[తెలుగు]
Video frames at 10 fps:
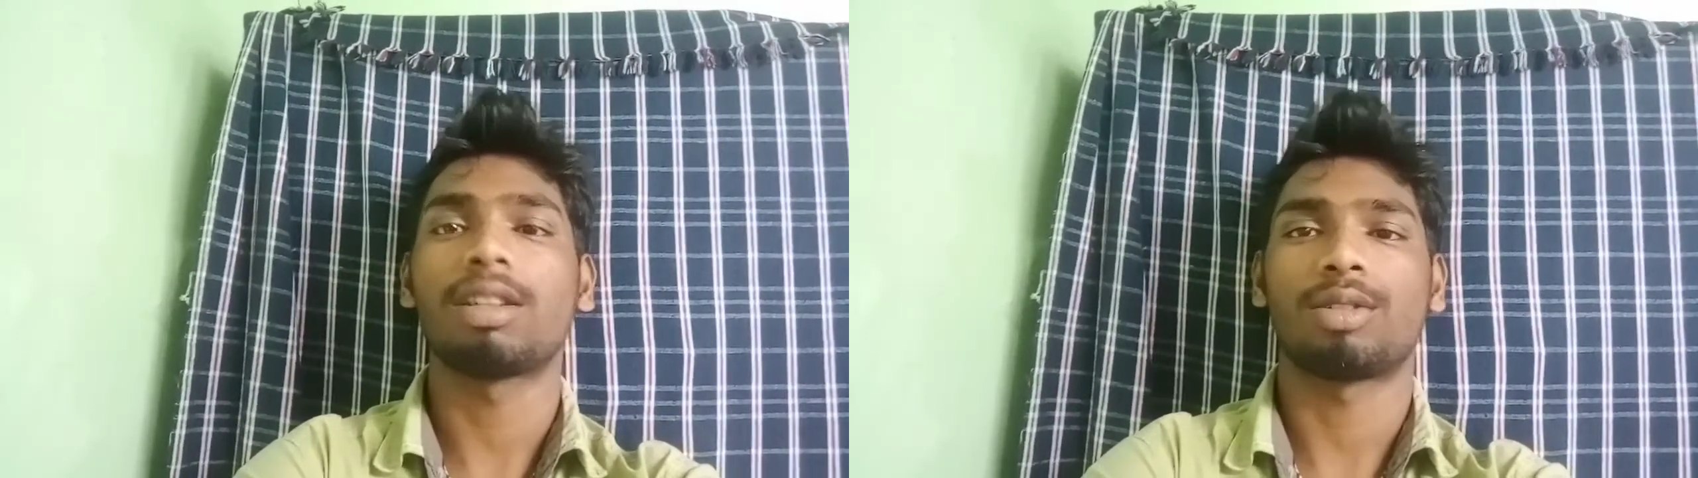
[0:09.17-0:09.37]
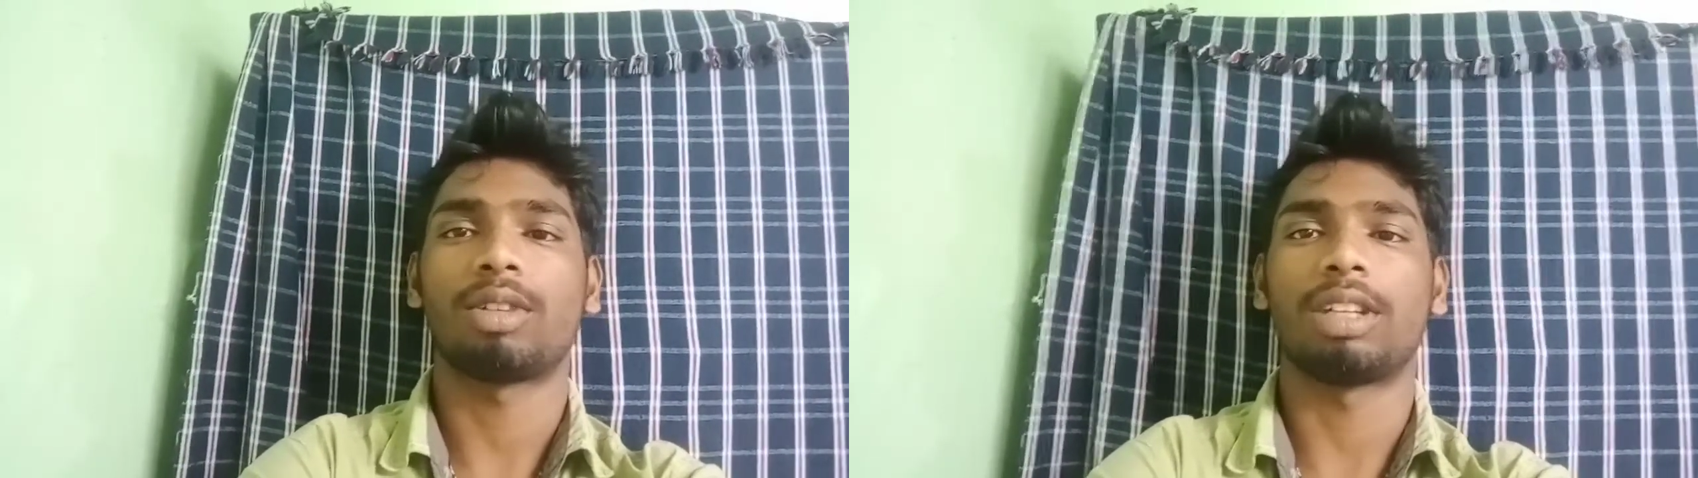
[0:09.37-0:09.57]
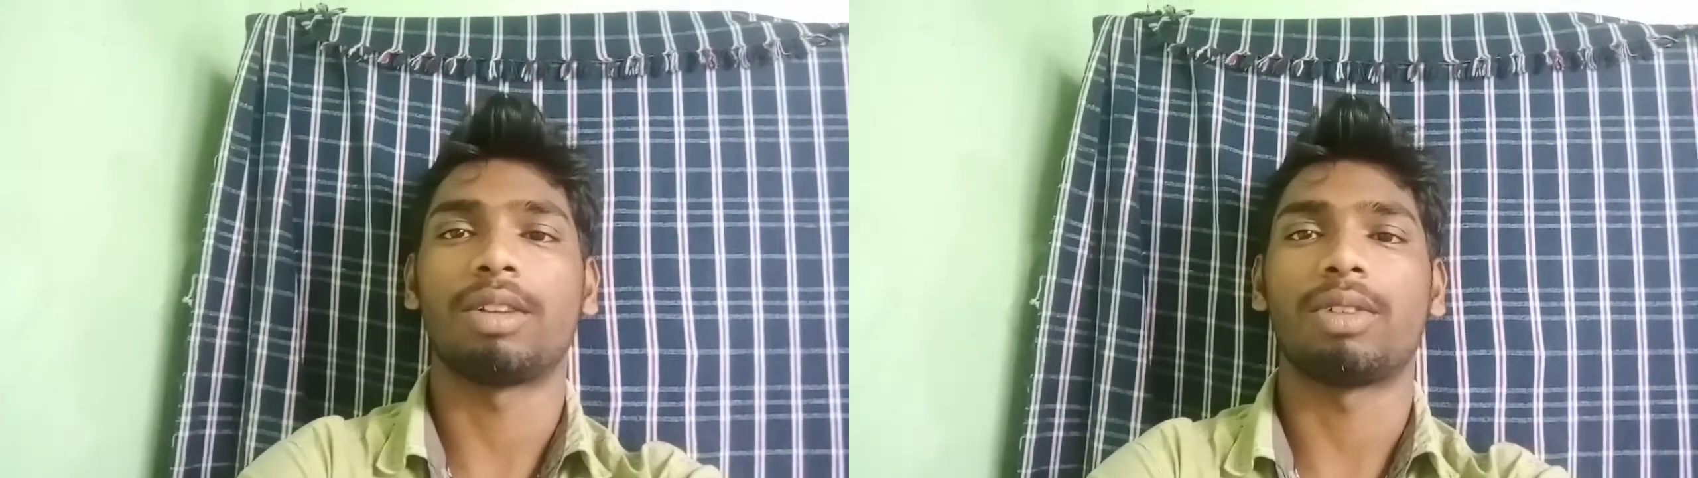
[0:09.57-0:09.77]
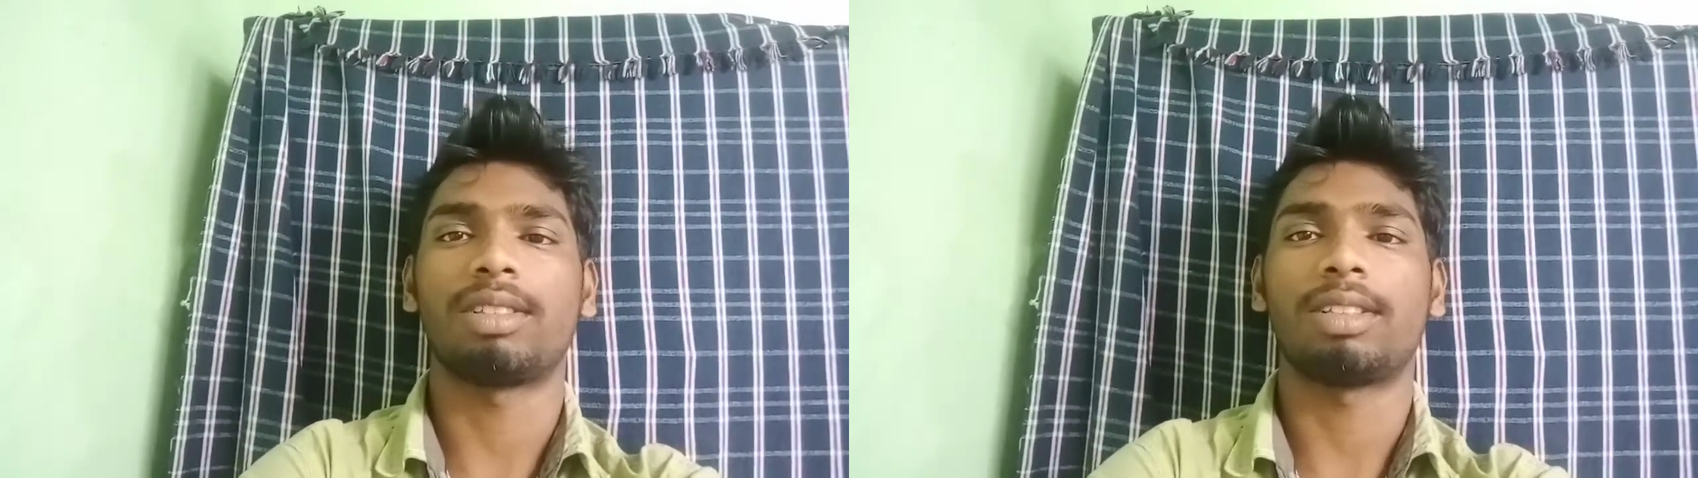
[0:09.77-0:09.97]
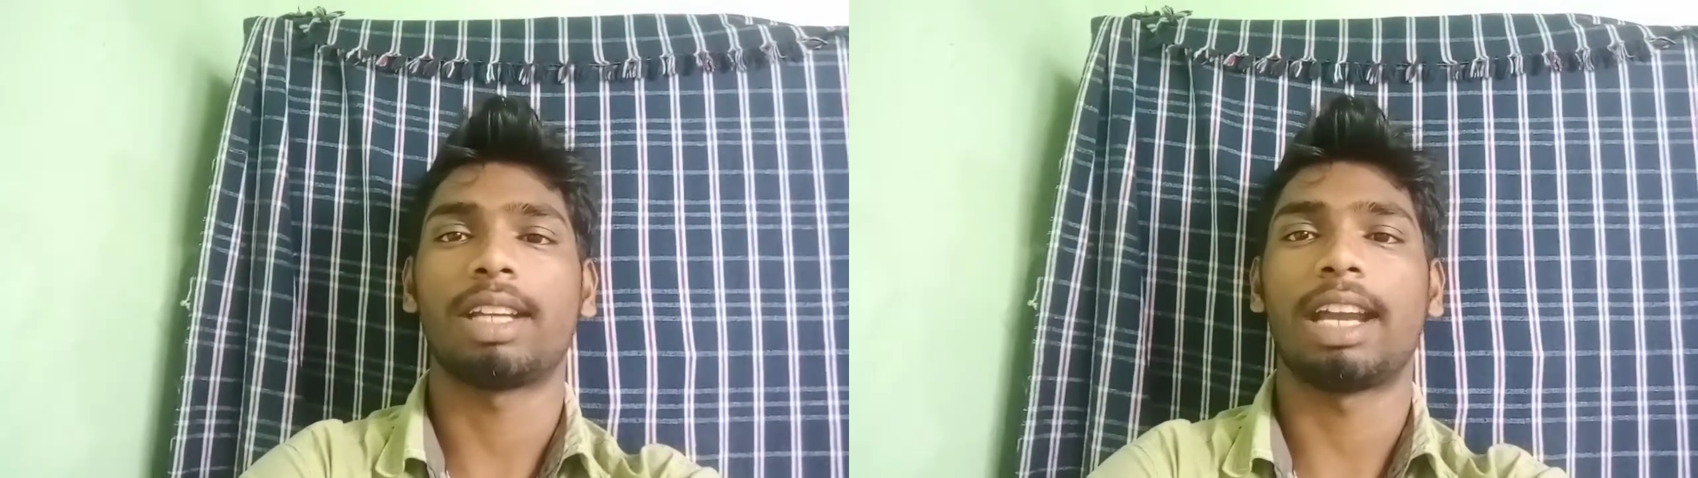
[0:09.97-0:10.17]
సో దీని
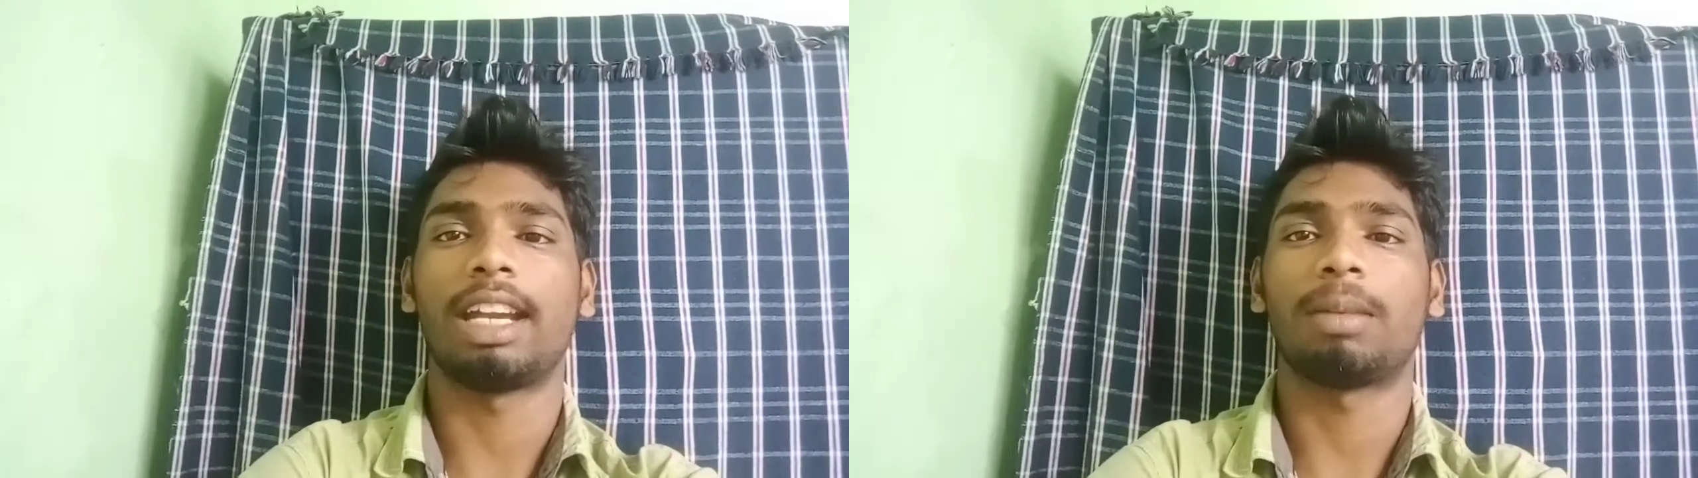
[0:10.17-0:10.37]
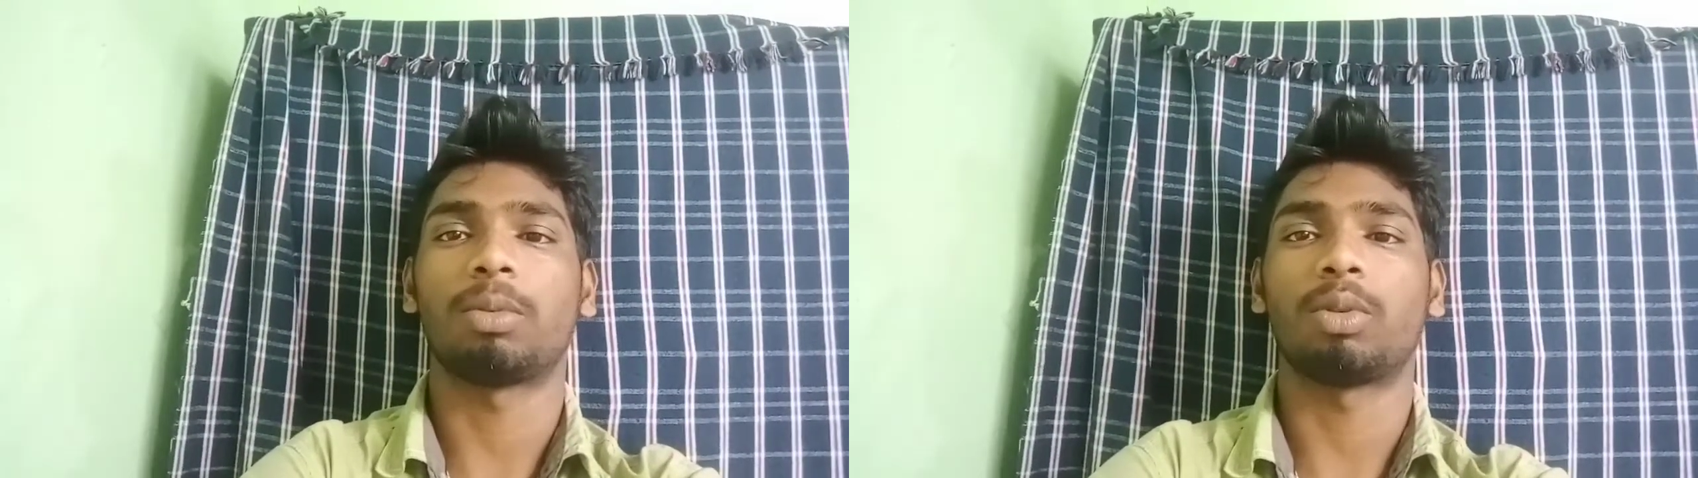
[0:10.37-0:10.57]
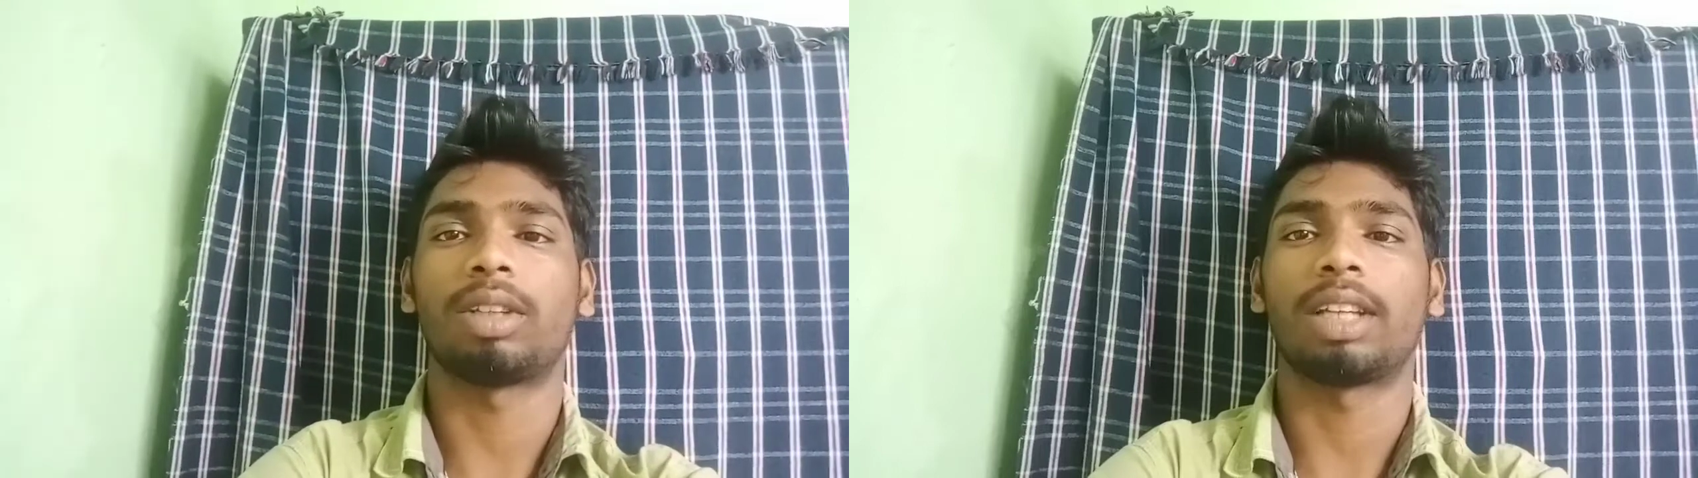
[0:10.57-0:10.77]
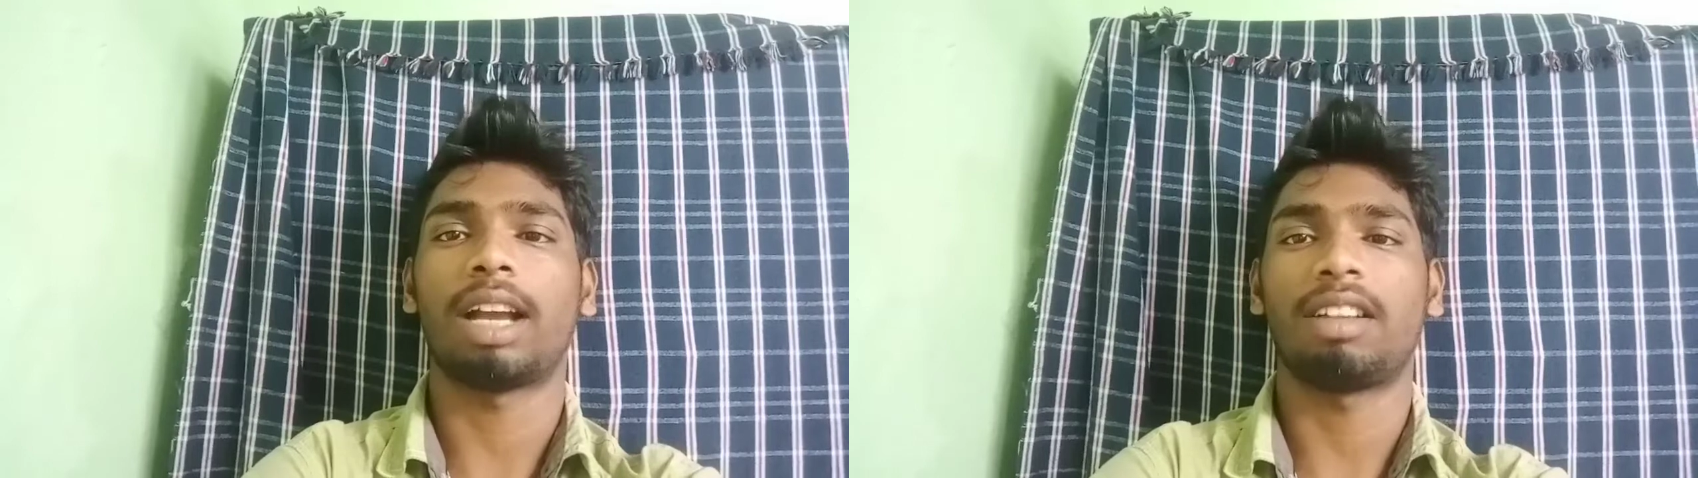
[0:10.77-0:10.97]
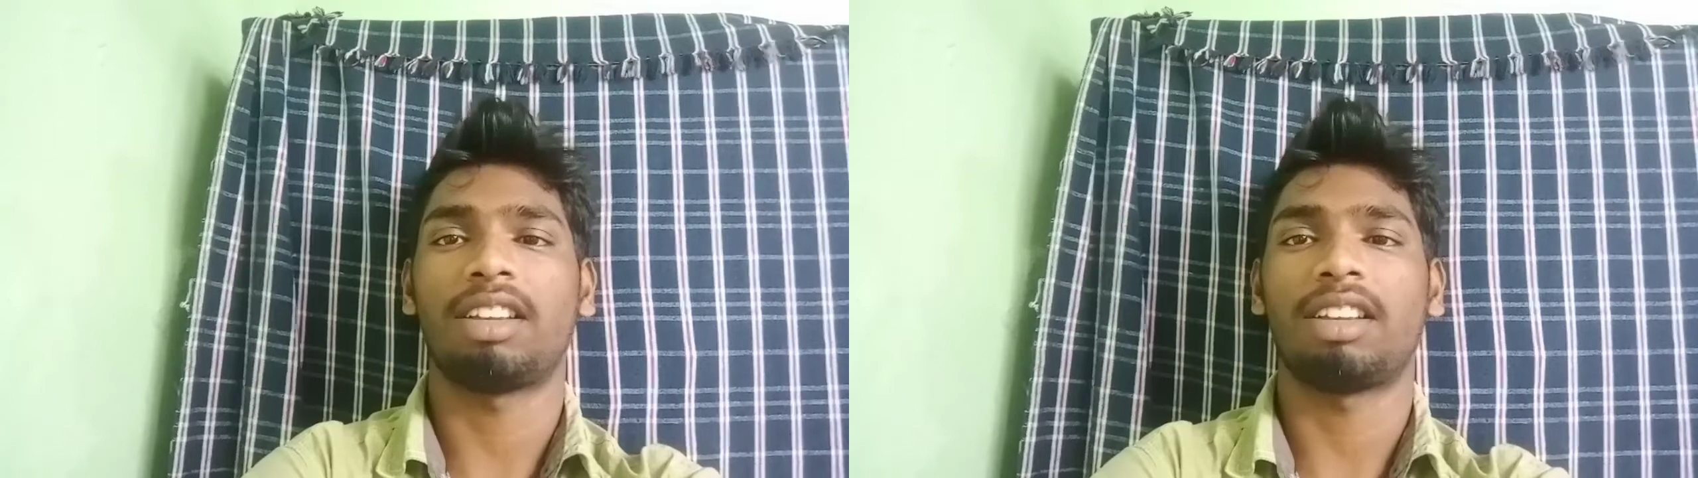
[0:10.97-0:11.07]
గురించి ఏంటి పూర్తిగా